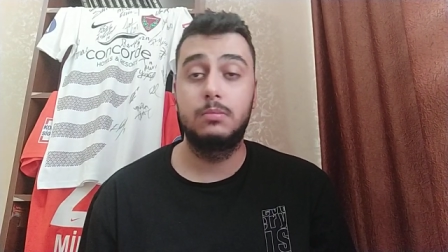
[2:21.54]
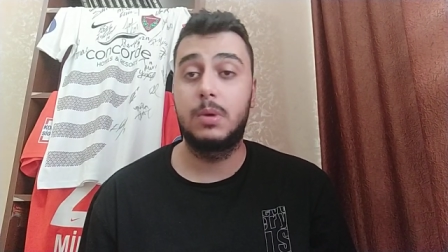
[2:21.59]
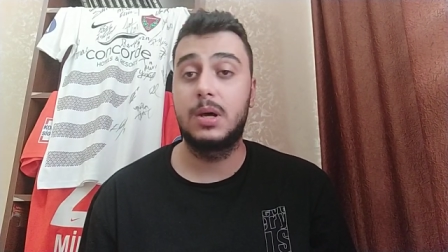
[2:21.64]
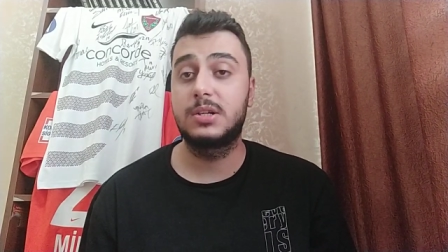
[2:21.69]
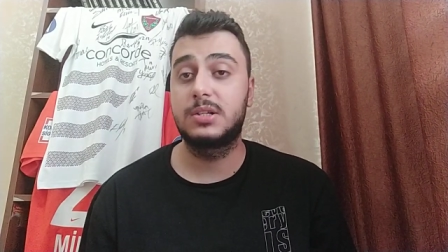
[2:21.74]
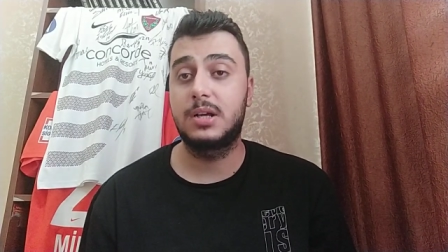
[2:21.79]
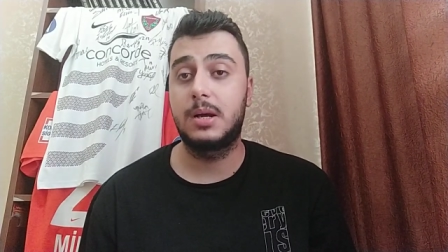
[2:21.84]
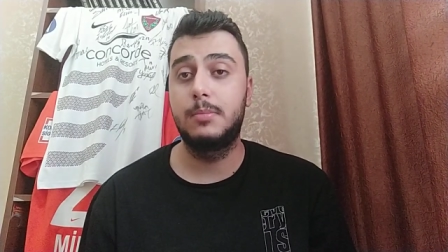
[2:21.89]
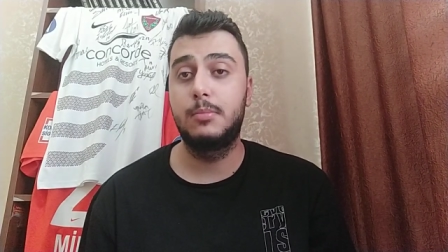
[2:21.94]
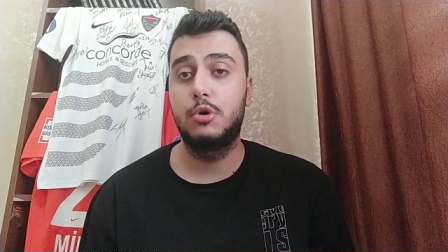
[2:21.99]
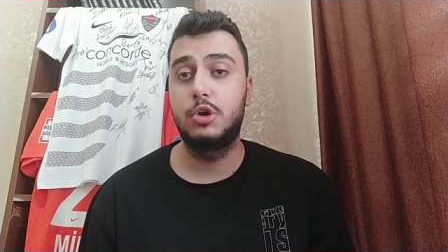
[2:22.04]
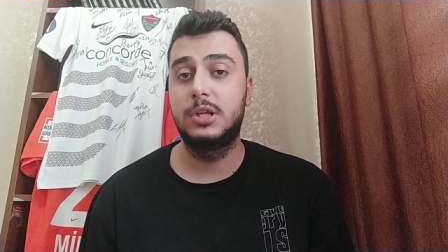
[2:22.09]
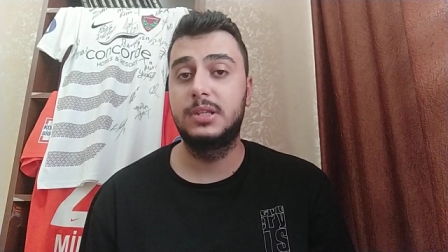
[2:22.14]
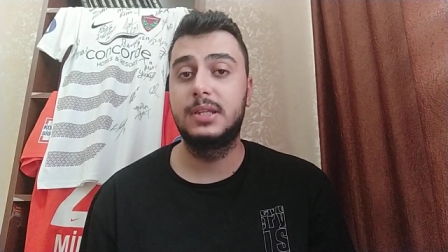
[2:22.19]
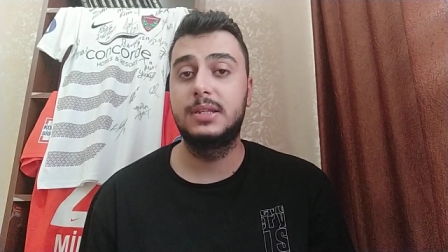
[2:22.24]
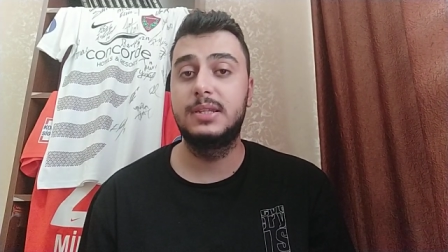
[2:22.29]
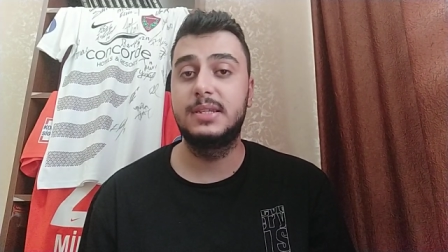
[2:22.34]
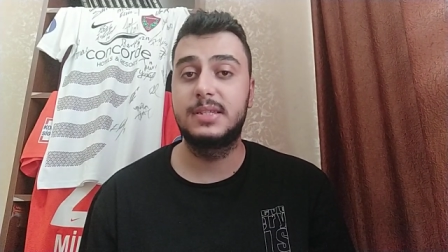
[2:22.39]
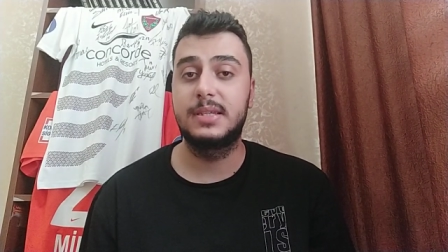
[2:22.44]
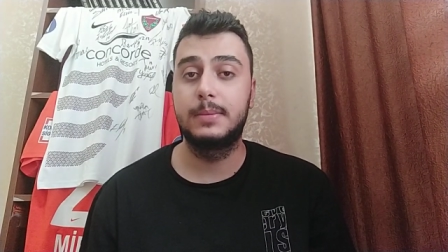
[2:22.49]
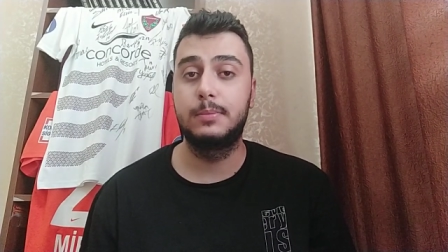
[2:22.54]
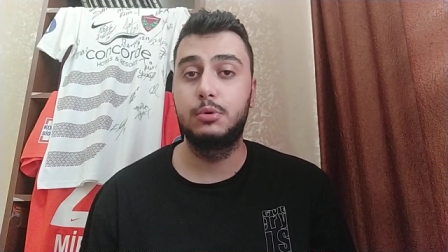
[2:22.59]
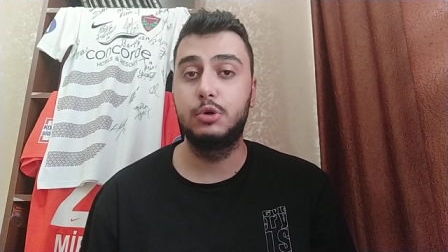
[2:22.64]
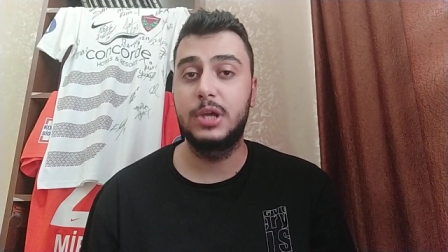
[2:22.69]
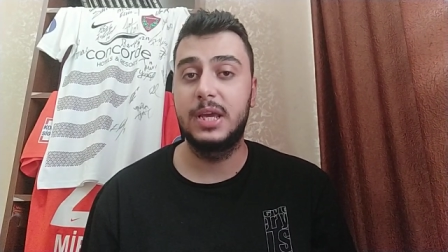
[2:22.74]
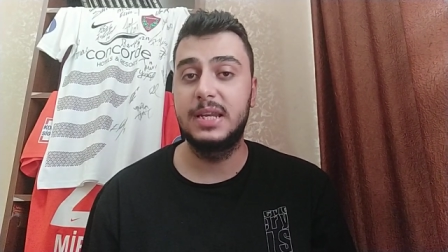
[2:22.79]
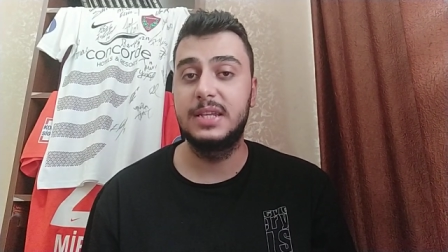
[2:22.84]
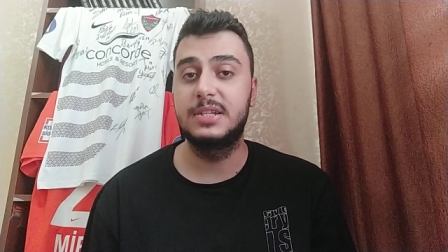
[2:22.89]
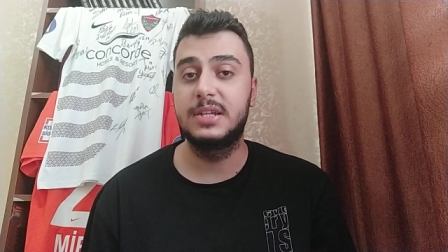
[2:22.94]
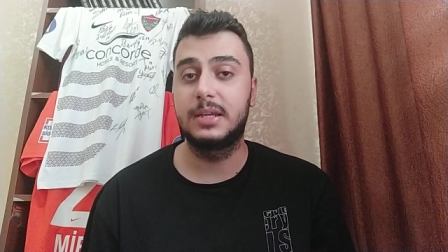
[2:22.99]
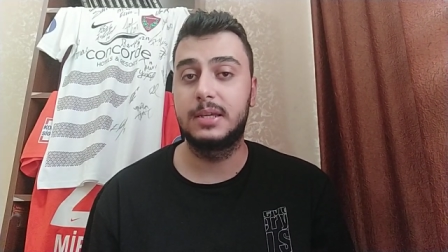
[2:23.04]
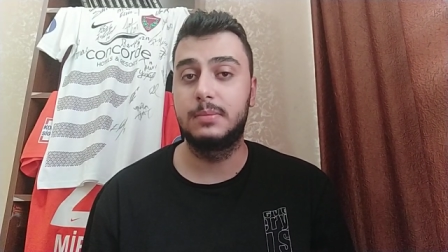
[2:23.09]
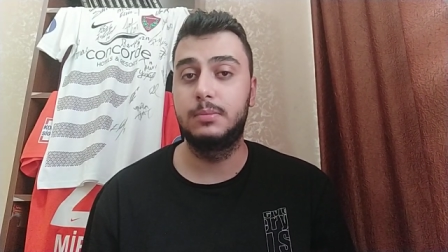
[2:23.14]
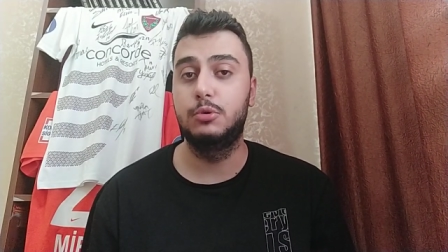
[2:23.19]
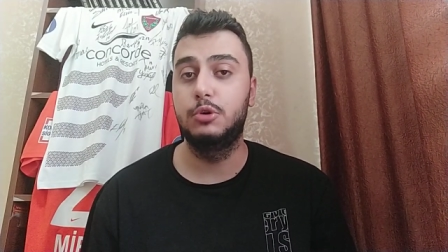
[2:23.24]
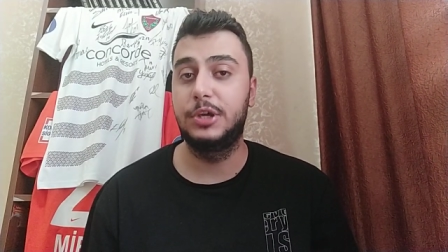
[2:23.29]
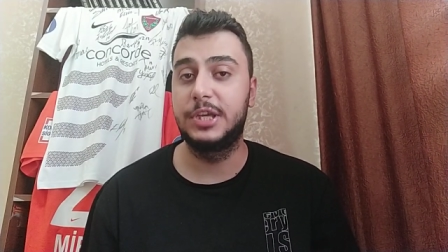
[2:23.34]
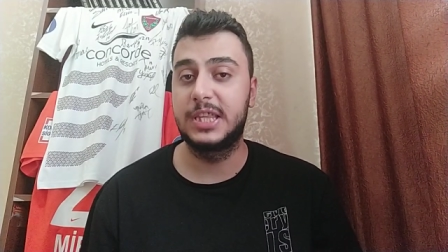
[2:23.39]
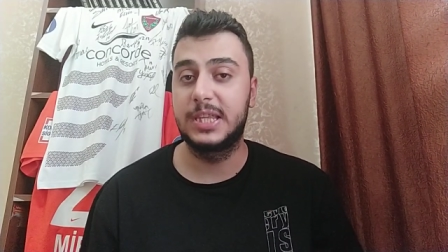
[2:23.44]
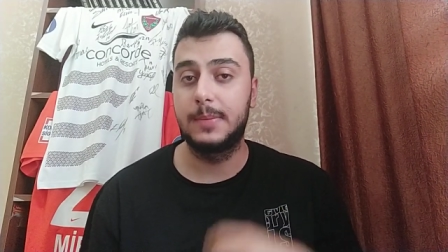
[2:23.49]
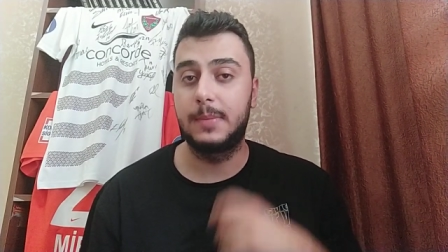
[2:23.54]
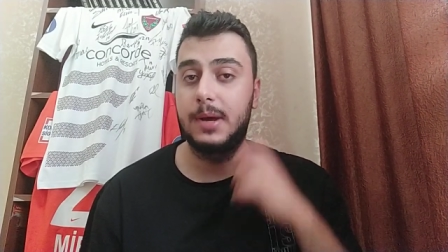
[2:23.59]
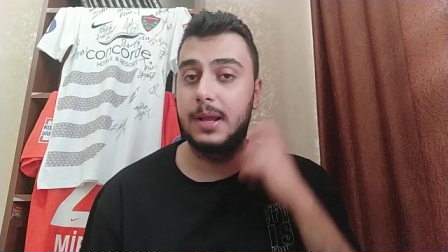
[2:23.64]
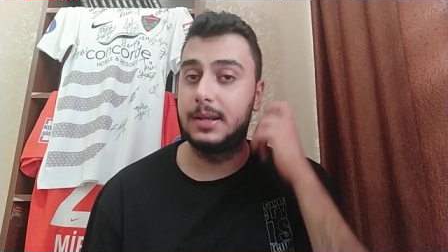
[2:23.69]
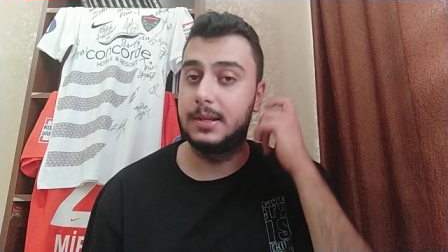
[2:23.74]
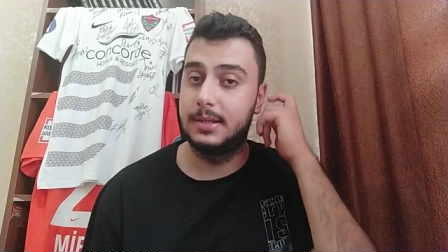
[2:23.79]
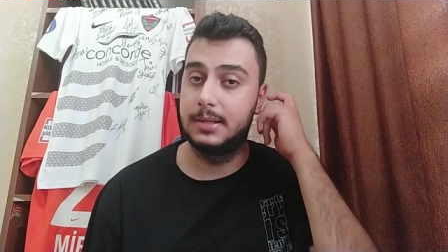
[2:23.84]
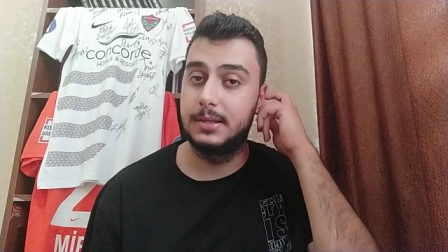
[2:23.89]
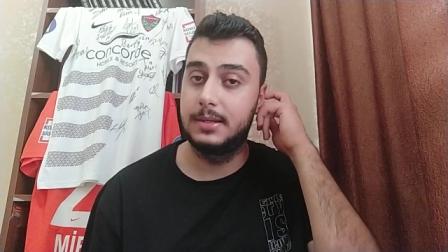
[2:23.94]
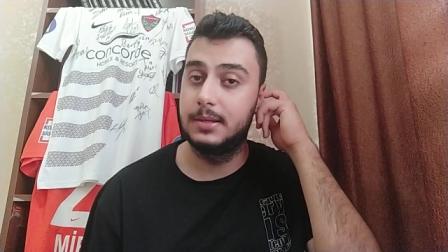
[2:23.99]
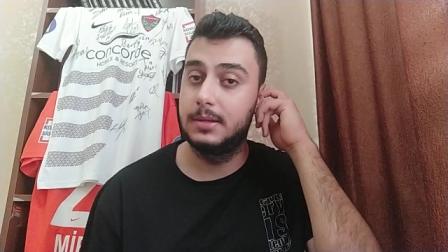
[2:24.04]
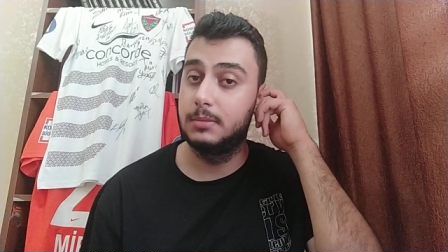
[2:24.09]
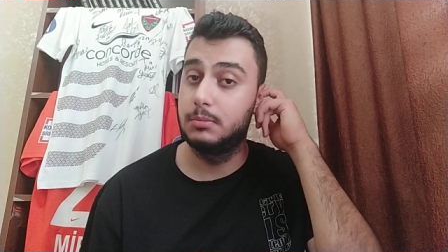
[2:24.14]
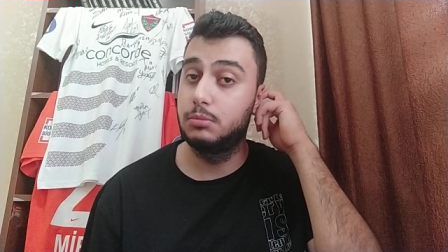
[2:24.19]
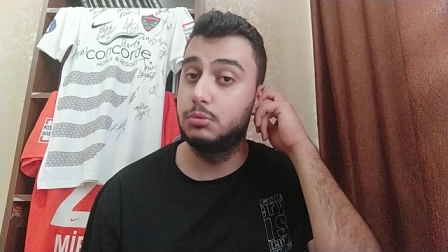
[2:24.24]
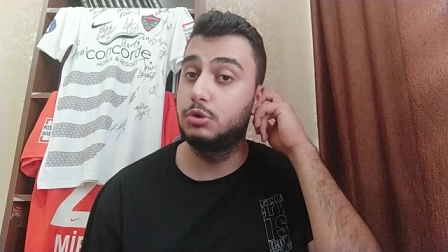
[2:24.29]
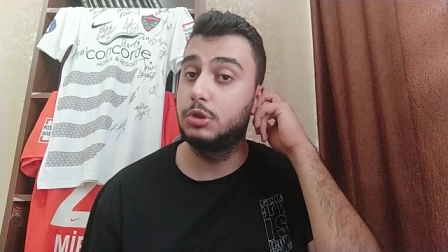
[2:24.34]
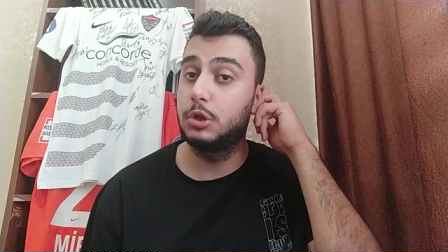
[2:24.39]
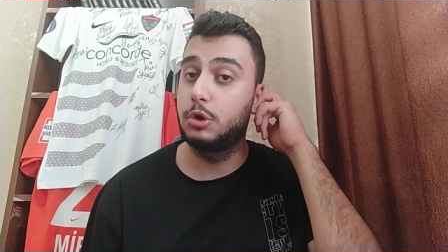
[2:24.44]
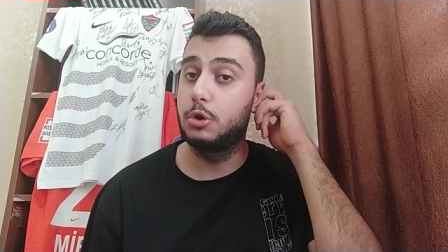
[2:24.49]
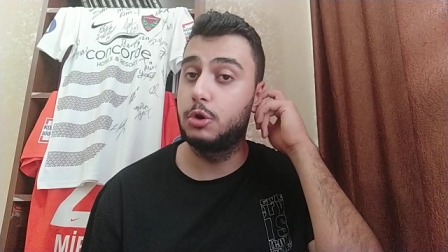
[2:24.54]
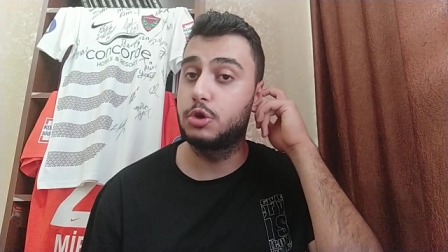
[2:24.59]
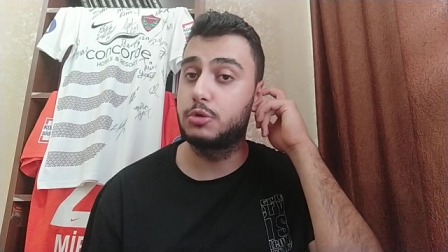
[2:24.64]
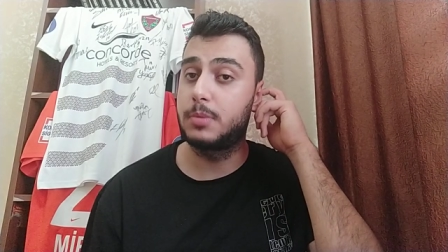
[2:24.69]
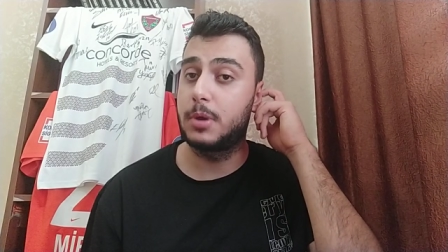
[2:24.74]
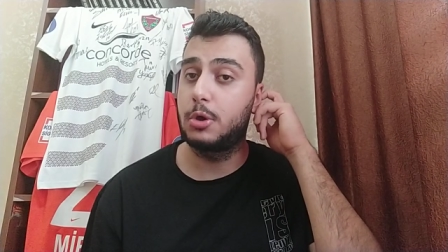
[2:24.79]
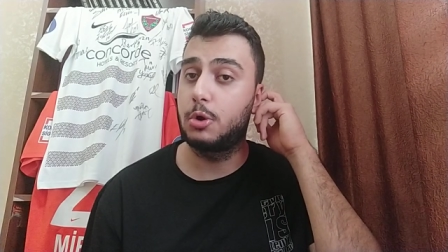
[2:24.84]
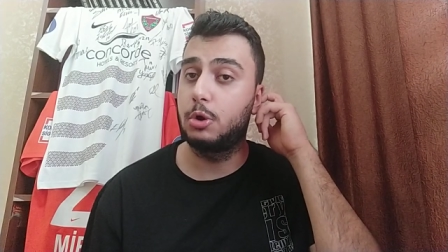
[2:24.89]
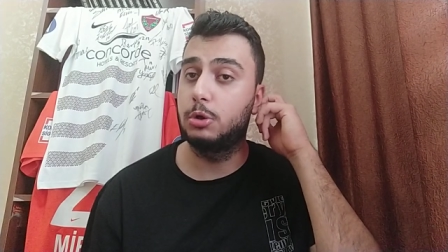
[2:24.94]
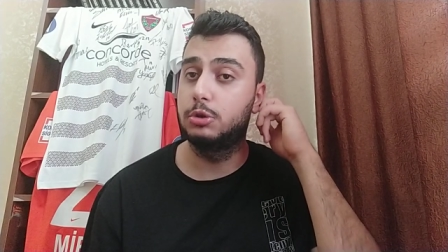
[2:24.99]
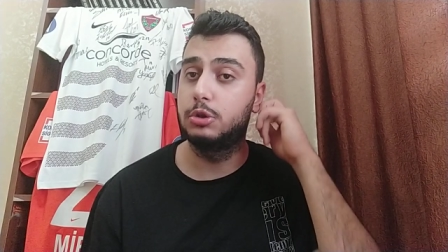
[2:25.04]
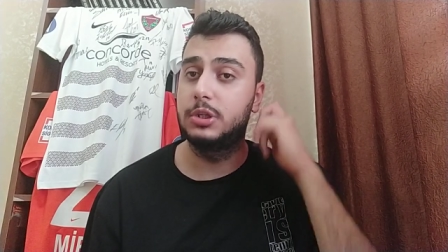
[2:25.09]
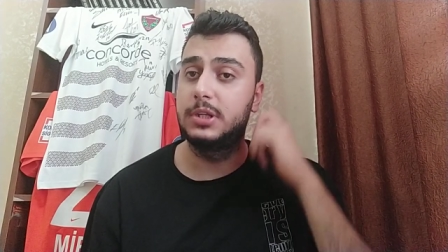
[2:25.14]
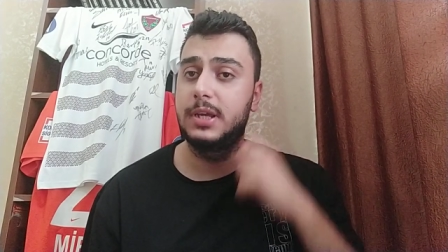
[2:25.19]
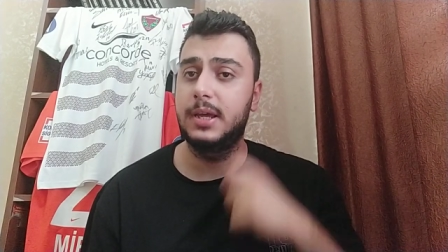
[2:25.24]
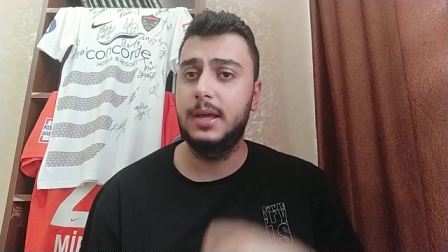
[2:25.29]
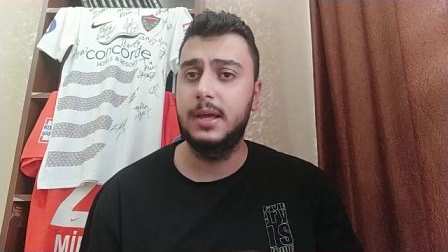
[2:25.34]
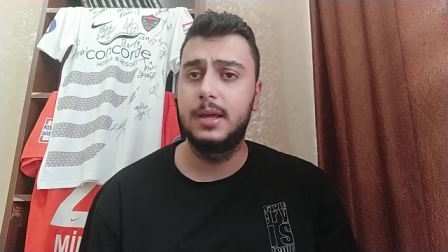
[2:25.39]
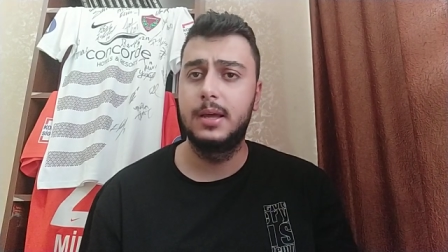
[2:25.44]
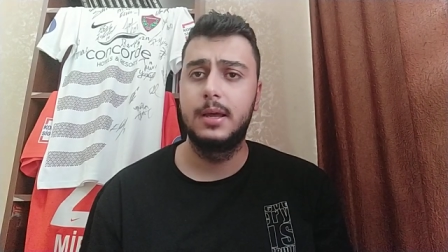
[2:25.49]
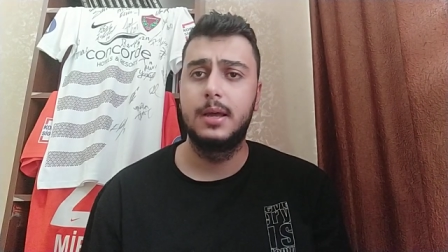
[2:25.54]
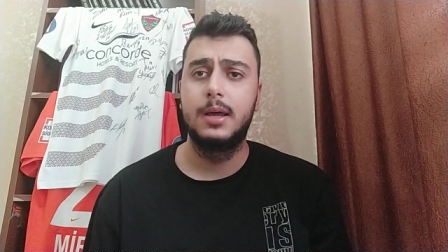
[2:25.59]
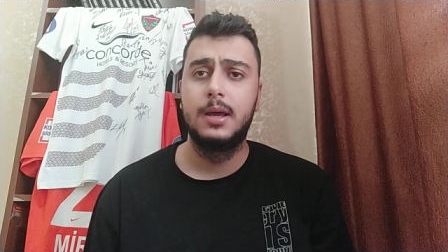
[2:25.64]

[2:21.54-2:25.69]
başkan böyle dediyse bu gelecek büyük ihtimal burada görüşmeler oldu diye.